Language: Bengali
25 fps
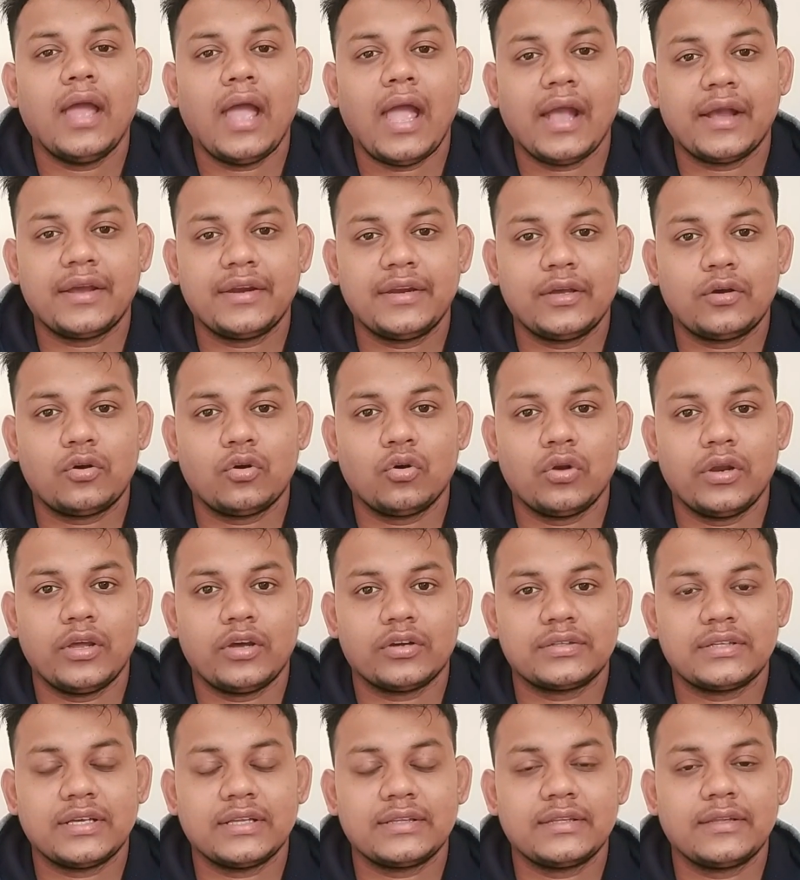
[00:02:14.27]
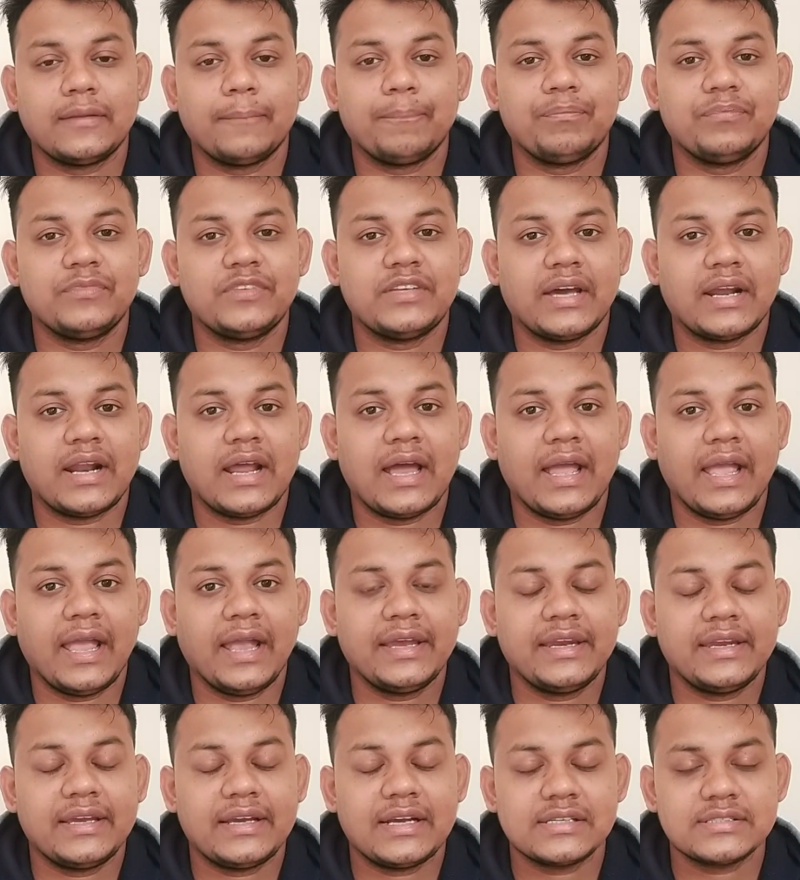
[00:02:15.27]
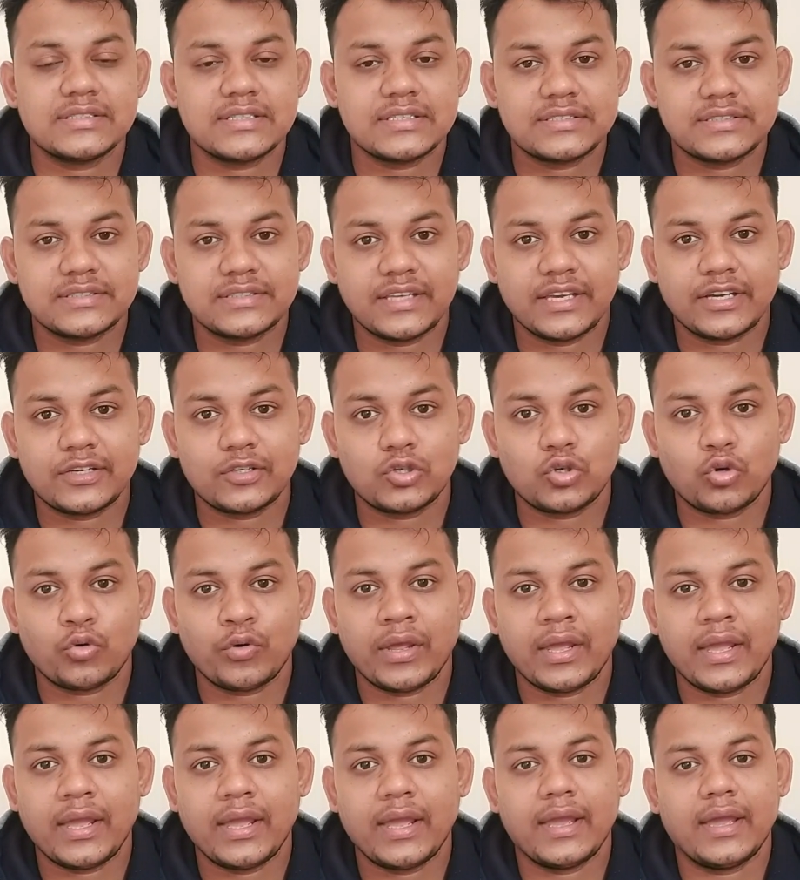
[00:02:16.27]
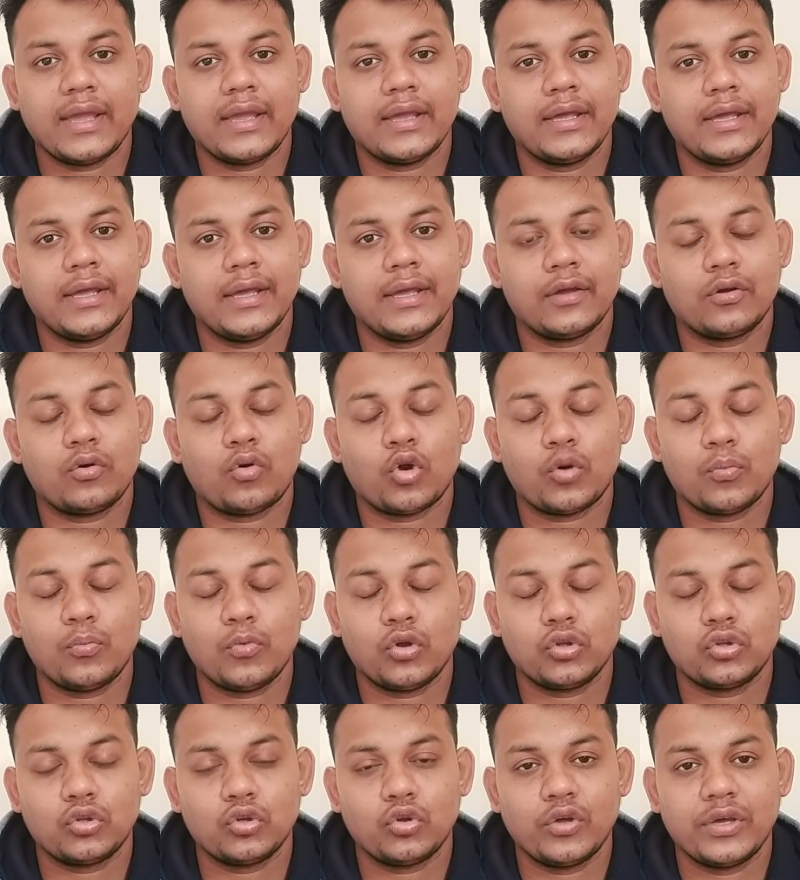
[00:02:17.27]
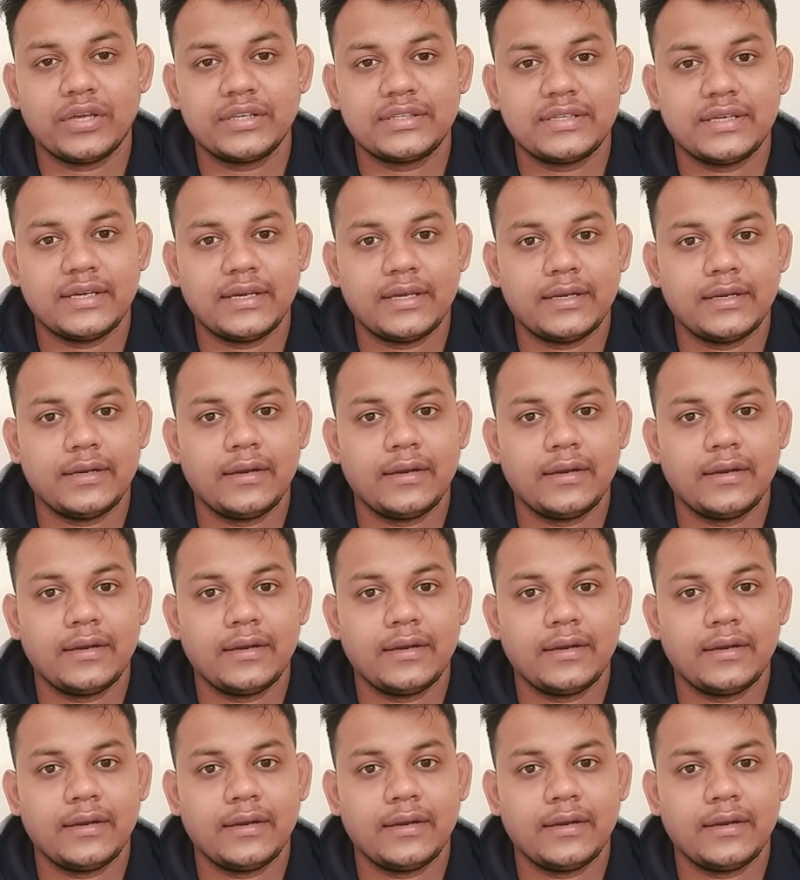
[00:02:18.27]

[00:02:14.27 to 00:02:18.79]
অ্যাগ্রিকোলে অর্থাৎ যারা এগ্রিকালচার সেক্টরে কর্মরত রয়েছেন